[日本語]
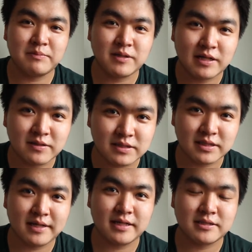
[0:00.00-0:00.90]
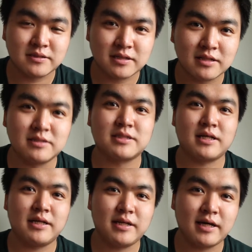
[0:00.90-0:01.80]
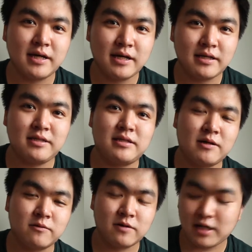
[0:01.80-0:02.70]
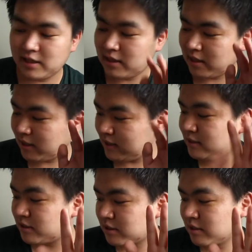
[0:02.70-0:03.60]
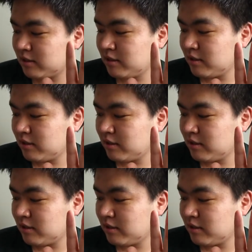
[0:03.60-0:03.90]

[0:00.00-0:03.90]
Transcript: 文化の違いや習慣の違いで気づいたことが、えー、いつつ